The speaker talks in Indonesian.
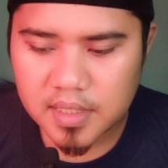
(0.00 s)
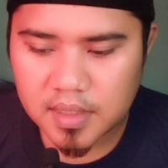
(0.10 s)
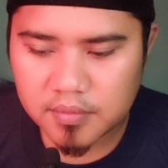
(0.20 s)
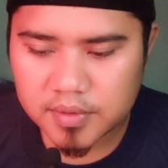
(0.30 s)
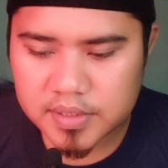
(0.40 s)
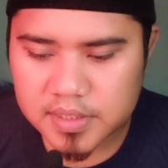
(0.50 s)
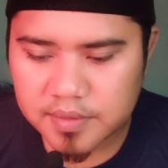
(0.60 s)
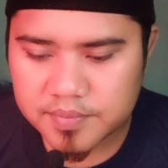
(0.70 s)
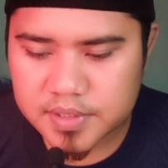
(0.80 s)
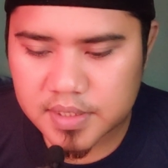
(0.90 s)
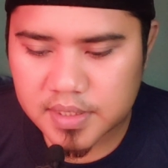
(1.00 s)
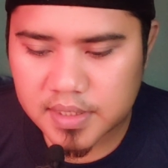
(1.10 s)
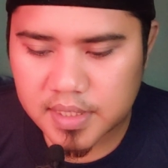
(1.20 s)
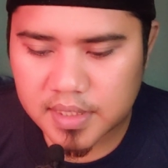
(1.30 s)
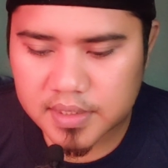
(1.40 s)
awit
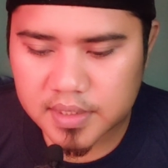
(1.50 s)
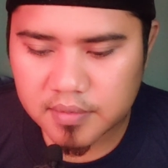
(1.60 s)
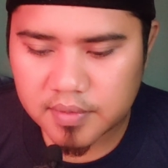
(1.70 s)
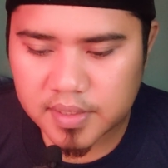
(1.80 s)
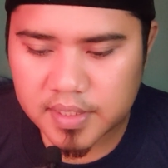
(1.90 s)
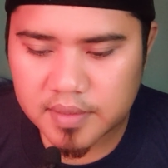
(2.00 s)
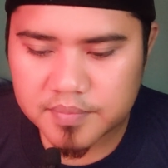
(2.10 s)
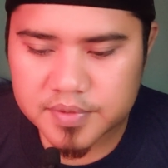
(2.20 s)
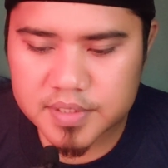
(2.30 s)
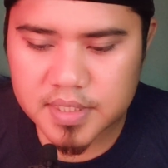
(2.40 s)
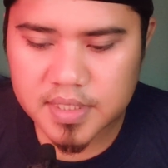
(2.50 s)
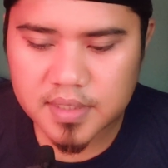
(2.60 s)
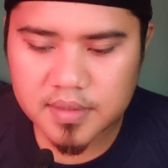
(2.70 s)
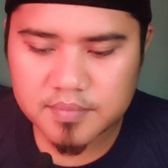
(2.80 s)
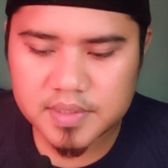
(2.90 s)
tafsili atawa nafsil
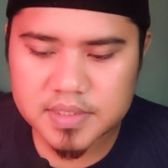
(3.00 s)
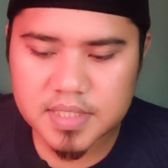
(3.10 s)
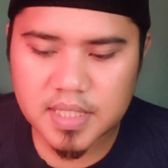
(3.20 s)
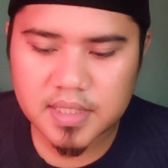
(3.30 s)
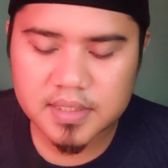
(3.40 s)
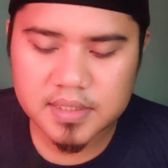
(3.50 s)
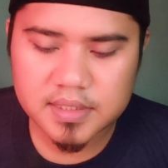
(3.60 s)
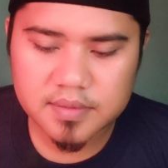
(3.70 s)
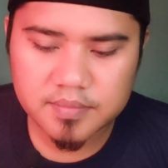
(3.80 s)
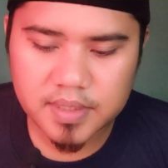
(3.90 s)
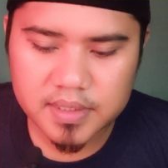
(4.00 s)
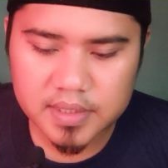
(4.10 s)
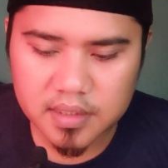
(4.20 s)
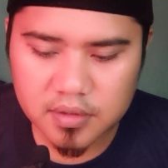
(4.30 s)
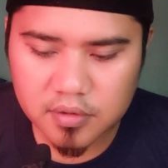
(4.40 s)
misahken
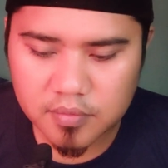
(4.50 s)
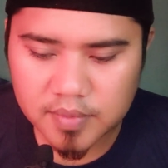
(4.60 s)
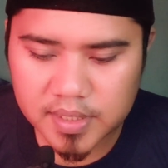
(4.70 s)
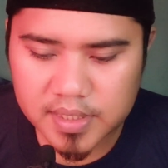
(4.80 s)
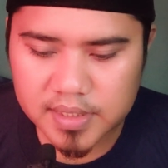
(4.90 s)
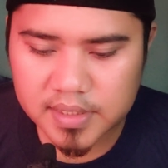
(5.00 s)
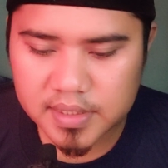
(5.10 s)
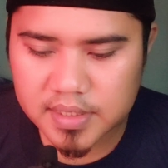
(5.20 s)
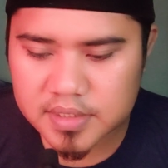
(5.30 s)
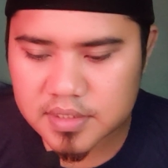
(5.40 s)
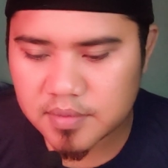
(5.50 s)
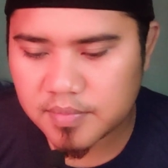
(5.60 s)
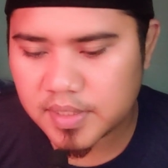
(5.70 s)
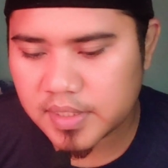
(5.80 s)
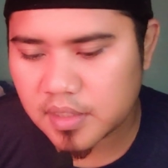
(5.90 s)
dal khobari dina
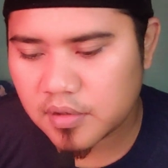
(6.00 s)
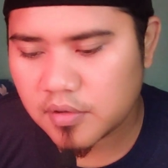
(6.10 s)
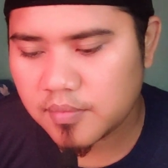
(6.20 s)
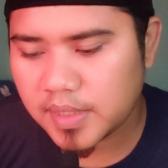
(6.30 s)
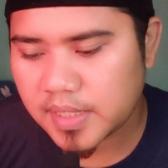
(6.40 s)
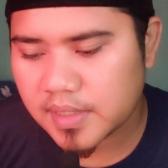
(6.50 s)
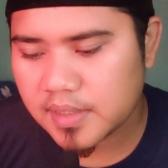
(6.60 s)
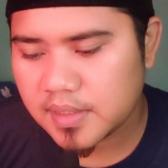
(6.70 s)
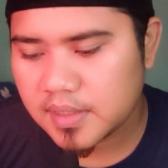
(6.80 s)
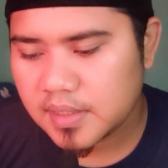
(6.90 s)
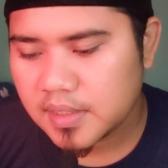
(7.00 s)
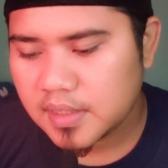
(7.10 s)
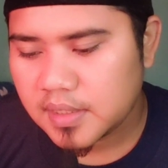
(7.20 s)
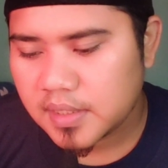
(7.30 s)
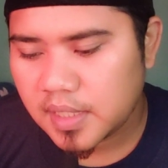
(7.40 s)
sabada khobar
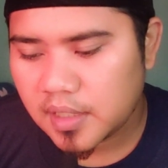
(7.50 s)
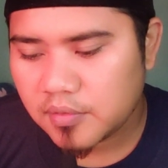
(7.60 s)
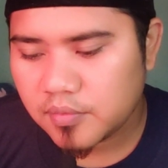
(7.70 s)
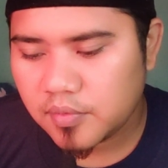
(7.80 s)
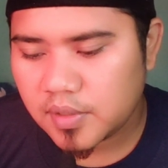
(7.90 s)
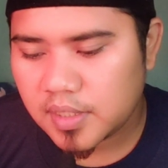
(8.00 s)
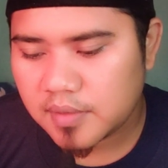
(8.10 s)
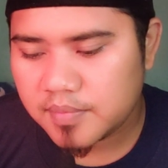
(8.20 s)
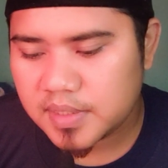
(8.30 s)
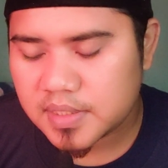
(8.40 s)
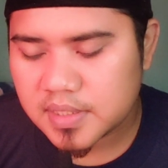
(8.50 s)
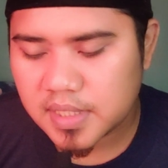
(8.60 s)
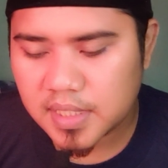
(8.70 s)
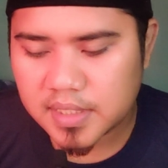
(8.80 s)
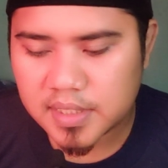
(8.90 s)
nahwu
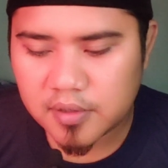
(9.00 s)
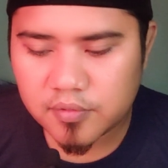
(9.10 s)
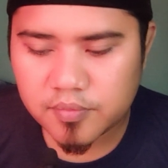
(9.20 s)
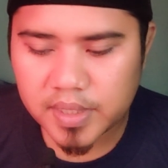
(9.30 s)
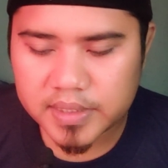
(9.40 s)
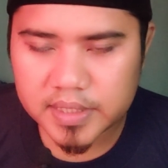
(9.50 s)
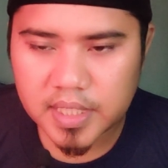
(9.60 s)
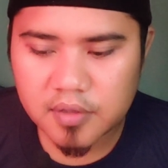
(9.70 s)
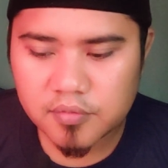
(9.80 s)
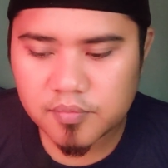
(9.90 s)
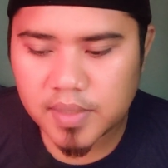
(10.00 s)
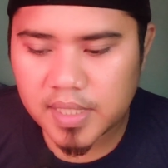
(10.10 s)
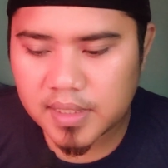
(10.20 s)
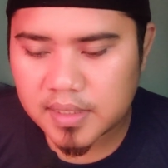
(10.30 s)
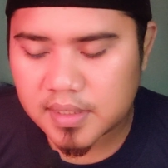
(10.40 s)
labithna yauman au
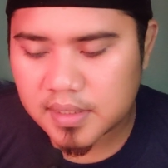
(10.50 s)
ba